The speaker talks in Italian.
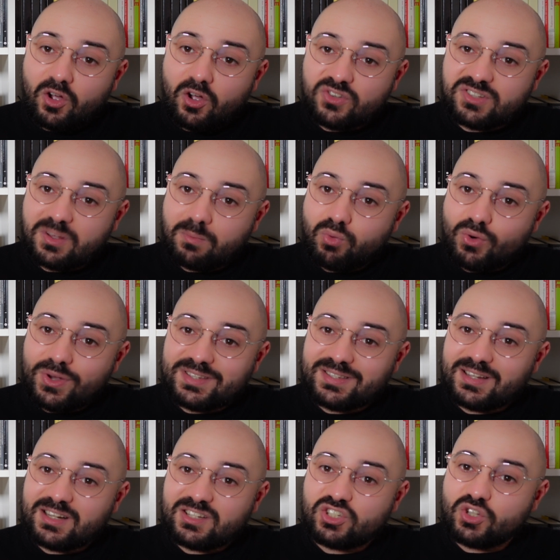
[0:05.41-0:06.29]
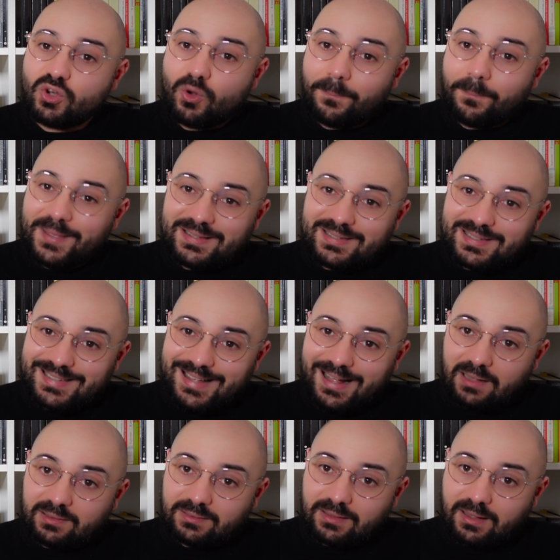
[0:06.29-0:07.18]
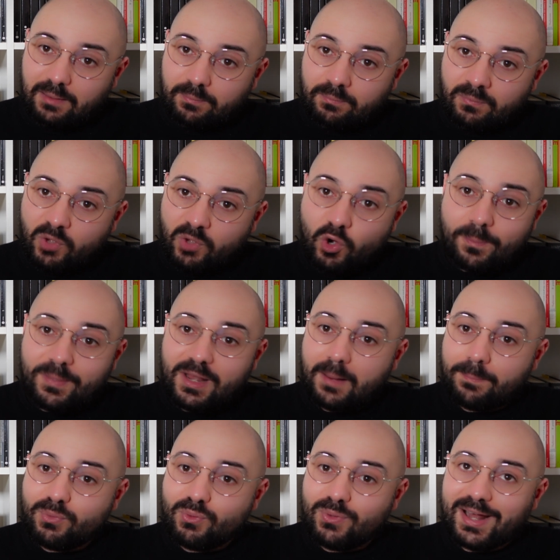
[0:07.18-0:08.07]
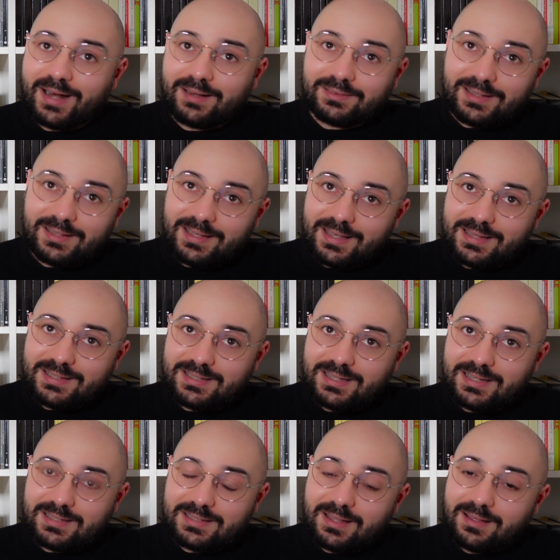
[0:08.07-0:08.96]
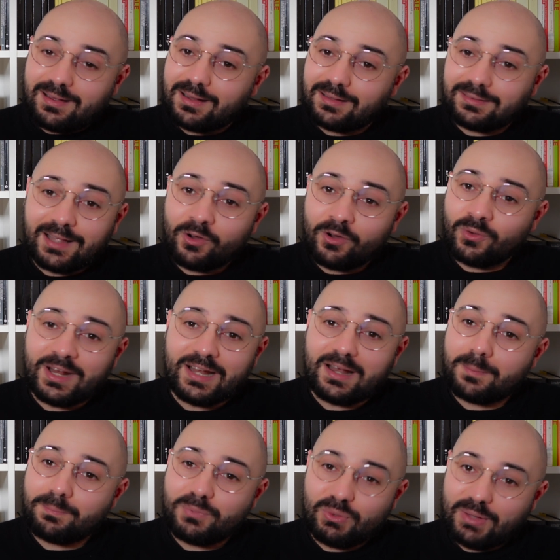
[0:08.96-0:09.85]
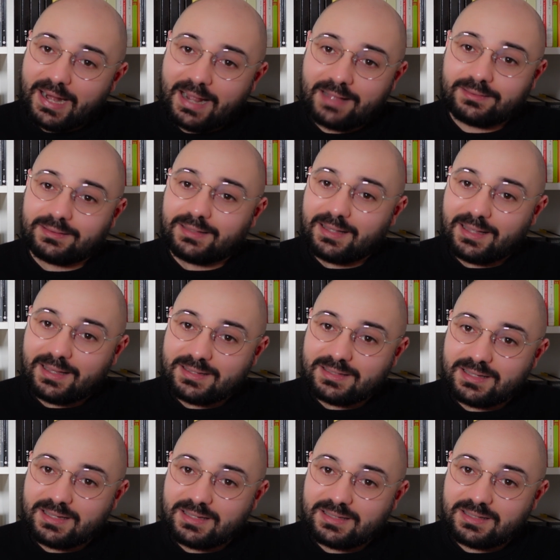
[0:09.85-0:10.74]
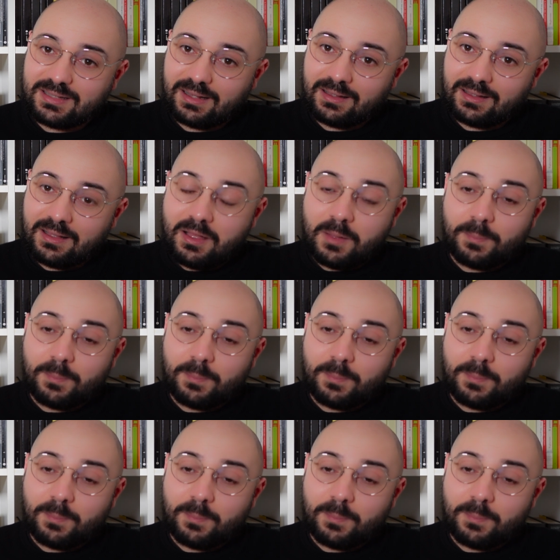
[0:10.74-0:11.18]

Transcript: cosa può essere solo pensata come la più grande che esista, in realtà non è la più grande che esista,